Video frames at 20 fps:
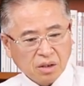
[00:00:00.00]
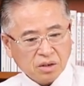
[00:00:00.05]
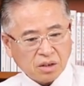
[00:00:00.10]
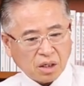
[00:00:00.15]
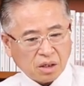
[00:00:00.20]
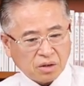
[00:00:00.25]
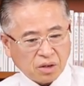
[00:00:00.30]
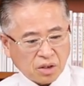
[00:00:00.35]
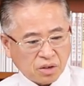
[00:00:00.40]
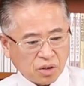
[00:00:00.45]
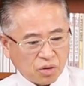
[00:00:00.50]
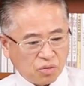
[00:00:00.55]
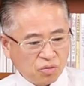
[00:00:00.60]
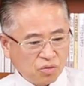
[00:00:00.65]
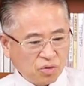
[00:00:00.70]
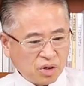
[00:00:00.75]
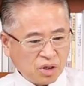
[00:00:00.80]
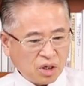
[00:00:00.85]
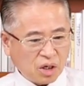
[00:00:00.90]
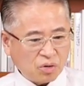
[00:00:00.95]
자, 그래서
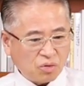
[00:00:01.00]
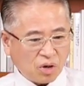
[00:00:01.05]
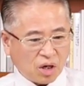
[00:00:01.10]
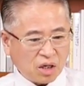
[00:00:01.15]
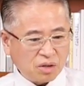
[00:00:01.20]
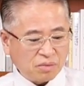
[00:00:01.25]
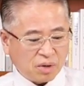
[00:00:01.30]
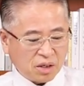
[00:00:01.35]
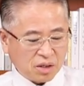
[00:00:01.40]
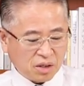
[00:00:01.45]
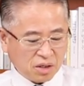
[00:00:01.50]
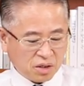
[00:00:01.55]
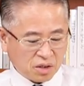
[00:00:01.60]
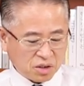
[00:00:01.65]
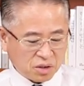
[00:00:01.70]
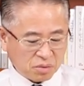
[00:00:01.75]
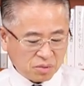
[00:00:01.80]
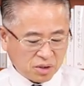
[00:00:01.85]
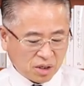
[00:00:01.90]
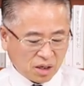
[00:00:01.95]
윤건영이 또 하는 말이
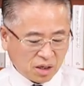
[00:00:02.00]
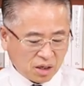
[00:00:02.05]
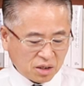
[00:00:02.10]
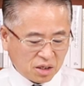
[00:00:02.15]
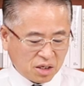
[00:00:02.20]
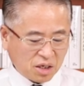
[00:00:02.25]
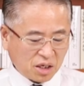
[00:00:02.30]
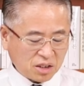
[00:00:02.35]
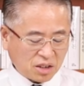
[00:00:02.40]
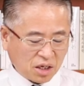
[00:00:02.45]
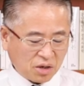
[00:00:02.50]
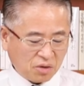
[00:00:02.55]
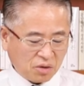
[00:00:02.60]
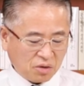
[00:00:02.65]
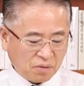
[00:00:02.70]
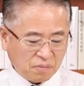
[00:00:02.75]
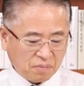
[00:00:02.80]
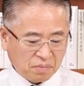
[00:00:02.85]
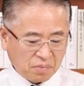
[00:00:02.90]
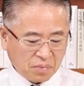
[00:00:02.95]
이렇습니다. 기가
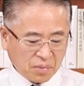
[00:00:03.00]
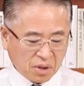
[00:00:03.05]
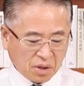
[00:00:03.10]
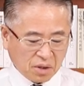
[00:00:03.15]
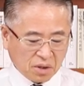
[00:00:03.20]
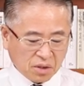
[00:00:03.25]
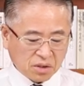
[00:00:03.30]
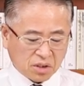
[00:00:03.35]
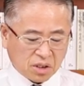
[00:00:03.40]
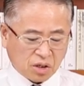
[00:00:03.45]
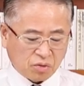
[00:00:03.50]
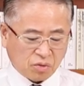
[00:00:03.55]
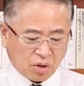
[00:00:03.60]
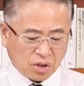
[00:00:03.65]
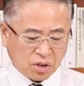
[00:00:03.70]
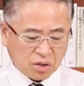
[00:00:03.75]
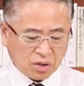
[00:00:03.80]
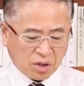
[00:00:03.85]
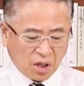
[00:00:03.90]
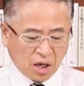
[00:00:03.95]
차요.
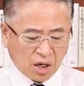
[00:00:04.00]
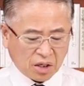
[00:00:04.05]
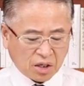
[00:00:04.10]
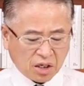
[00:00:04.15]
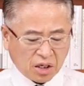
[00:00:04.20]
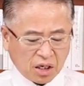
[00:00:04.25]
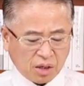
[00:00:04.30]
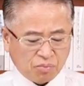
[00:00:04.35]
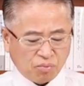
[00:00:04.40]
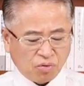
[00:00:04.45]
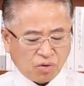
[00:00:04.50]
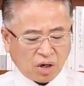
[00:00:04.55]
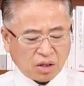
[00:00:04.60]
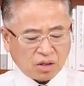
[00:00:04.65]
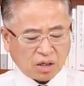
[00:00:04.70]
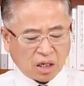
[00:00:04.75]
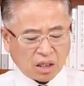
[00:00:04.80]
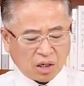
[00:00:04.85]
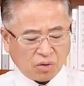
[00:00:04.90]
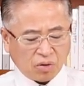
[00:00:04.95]
선관위는 해킹이
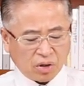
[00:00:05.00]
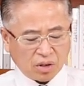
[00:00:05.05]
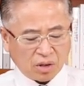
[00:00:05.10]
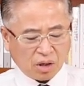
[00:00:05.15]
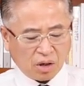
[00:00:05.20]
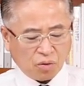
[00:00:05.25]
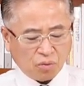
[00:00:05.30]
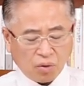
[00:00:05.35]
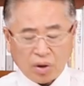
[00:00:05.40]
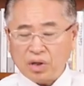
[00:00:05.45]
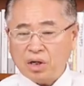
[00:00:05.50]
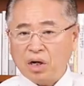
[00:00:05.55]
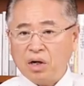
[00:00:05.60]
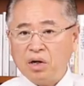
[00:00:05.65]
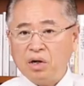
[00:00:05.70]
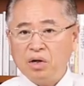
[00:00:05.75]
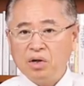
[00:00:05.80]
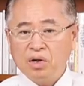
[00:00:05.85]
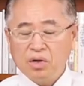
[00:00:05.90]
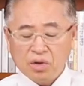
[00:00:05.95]
불가능하다고 한다.
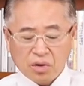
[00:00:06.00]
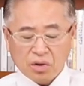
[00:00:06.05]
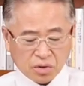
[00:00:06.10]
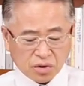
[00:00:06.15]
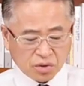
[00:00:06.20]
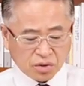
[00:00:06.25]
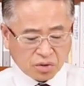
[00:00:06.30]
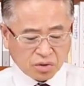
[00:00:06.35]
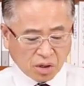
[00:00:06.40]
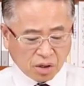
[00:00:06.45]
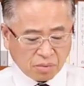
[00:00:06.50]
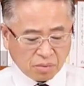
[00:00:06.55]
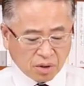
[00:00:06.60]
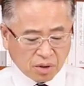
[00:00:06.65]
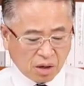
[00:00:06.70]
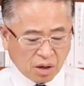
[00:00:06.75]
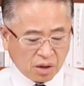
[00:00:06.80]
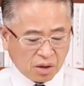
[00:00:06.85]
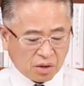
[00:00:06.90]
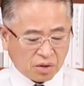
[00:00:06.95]
왜냐?
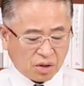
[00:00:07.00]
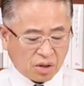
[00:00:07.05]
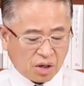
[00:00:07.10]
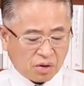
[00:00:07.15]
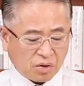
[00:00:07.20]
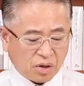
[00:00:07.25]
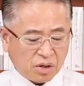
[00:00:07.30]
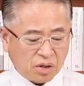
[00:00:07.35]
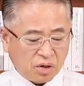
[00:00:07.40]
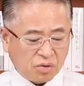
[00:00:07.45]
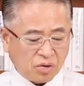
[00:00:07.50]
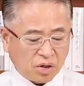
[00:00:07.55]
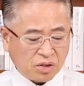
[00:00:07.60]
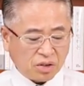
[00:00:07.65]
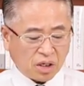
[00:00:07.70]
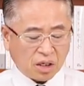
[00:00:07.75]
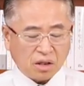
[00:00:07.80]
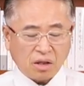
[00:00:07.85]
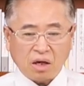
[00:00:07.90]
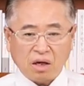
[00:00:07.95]
서버가 인터넷과
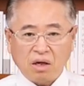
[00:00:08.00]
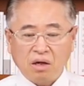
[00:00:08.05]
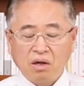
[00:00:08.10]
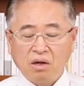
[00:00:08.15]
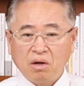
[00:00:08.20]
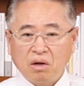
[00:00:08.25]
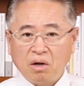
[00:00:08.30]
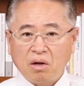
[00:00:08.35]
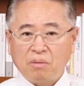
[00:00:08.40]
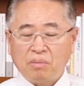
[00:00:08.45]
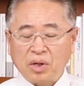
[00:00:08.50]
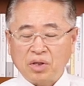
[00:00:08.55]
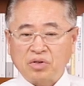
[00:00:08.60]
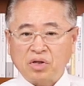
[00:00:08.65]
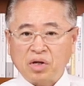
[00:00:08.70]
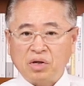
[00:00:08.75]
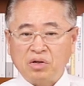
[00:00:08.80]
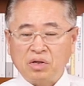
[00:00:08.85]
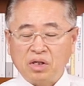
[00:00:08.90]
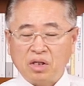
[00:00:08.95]
연결되지 않다. 어,
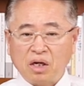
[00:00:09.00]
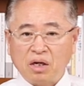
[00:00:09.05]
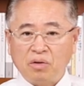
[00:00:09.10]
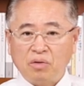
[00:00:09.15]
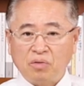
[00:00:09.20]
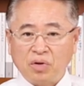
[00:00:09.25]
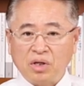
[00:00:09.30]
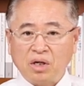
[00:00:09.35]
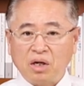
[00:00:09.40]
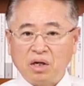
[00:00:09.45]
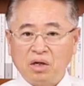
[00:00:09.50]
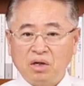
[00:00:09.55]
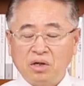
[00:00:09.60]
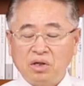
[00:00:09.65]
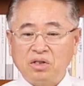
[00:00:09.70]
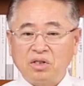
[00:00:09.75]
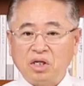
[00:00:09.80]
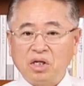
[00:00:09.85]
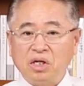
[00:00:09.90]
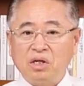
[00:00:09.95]
폐쇄형이다. 왜냐?
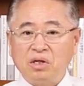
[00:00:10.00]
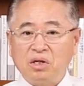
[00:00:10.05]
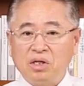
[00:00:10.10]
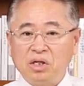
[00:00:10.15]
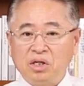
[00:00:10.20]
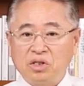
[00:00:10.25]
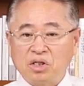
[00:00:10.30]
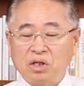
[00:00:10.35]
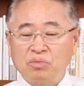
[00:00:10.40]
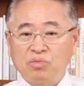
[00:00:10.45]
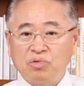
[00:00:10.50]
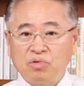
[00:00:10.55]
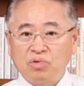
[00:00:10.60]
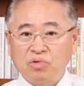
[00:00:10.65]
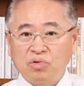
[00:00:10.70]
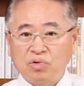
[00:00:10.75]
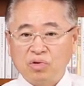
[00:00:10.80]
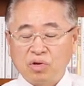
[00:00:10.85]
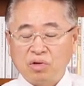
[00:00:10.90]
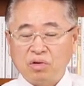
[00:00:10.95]
이제 이, 이
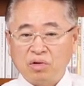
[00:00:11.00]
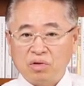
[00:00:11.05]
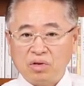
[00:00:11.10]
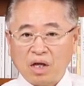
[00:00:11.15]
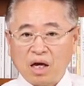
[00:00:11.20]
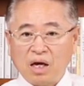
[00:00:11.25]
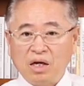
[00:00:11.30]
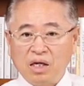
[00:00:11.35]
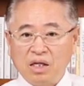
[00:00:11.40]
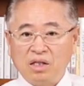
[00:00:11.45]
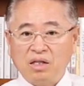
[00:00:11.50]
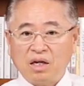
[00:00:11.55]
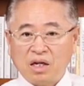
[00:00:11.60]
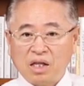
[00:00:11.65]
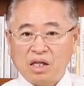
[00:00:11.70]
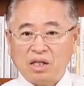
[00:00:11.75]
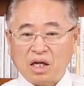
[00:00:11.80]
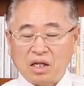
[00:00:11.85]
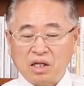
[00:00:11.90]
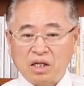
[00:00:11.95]
정부 거 다
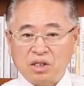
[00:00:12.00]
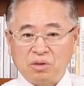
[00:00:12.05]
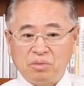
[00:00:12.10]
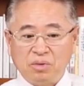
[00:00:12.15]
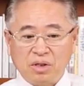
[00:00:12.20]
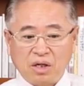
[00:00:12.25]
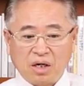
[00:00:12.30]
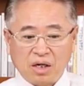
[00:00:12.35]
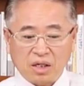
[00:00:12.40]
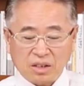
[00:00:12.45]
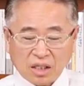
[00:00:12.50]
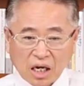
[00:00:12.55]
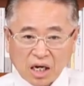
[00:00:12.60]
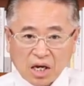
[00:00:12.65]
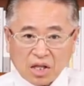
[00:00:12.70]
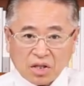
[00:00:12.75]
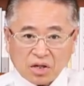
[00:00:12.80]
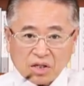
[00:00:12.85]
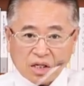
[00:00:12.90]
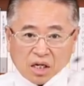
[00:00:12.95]
인터넷 아니겠습니까?
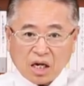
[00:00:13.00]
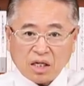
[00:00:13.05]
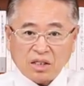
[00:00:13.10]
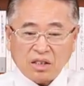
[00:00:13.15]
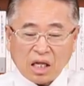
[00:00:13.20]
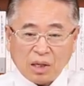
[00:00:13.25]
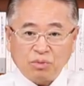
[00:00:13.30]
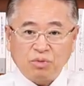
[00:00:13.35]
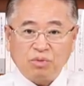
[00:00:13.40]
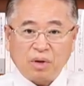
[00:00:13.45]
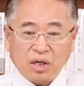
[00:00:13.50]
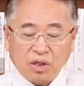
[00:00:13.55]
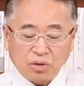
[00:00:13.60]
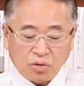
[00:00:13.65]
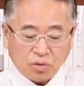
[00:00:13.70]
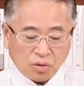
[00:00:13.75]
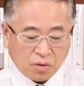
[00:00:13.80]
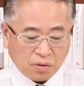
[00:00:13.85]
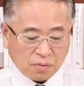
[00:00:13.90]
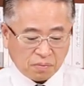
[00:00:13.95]
자기네들끼리 하는
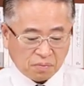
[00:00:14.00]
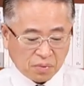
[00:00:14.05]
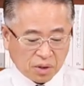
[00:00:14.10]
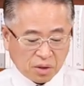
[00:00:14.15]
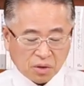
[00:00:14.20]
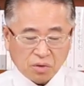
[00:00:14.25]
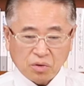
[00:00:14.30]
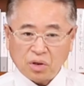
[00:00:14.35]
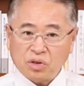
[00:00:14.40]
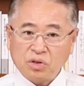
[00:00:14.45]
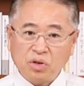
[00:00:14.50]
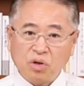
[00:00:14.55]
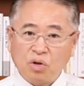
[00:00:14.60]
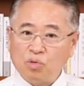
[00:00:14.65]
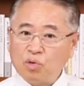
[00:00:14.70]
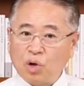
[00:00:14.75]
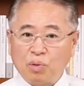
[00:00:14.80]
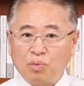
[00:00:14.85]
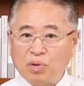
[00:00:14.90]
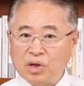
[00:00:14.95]
내부망이죠. 그래서
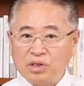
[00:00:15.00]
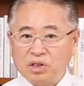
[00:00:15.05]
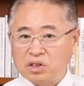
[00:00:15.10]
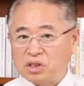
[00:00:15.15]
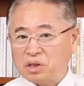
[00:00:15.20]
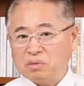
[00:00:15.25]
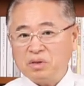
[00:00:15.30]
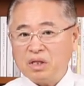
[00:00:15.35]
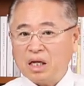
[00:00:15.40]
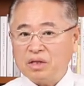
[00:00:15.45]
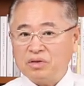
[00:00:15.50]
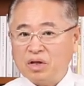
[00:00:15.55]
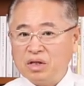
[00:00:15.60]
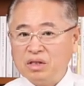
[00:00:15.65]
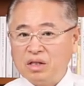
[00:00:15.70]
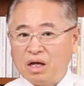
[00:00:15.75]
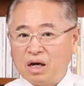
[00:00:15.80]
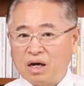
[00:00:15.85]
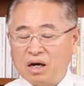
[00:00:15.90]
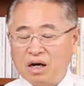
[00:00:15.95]
외부에서 접근 안
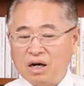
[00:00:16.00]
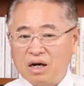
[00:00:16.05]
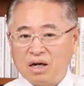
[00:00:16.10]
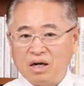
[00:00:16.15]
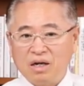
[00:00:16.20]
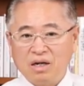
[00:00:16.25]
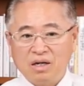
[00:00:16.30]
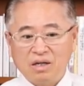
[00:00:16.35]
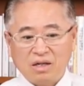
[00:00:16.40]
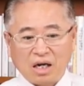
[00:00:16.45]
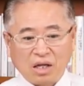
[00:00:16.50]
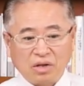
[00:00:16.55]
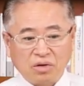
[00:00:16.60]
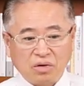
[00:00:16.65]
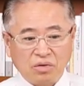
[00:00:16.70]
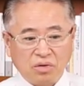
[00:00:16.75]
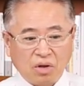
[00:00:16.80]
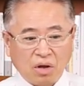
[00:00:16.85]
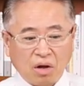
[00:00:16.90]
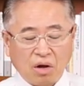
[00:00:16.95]
된다라는
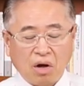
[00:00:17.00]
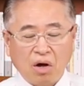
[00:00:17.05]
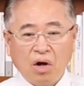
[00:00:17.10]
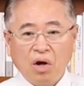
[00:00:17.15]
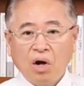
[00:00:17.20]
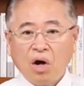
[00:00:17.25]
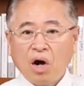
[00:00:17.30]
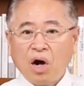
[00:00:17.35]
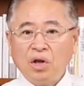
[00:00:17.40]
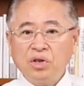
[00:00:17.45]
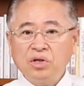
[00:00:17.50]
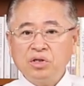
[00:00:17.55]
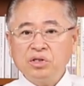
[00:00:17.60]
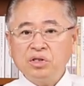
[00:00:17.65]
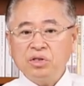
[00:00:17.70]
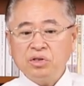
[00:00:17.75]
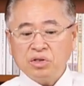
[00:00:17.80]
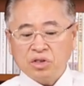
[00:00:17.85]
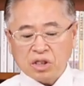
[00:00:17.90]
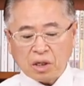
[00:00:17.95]
건데 아니
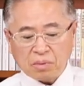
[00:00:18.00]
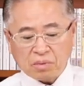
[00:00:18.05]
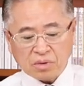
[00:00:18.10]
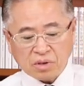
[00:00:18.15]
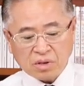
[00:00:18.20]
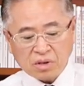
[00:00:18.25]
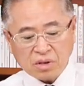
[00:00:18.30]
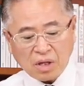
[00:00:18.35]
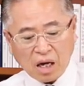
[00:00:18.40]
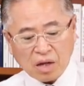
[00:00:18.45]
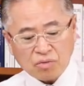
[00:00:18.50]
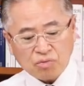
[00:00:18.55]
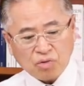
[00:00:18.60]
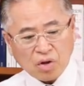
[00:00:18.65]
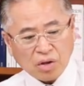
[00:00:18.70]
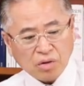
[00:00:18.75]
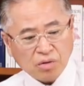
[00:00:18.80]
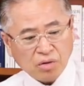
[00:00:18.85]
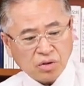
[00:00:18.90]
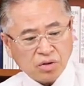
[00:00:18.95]
그 접근 안
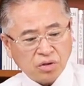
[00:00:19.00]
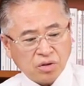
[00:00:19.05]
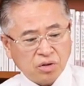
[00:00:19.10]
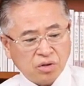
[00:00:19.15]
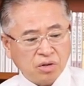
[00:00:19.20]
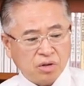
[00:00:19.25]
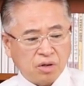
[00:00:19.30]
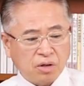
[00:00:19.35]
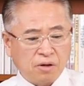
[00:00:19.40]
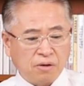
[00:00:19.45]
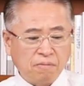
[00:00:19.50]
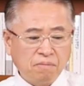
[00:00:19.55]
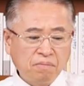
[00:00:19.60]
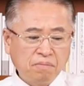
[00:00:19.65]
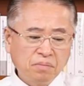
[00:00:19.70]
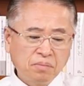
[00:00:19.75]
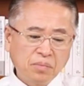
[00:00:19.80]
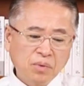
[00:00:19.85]
되는 것을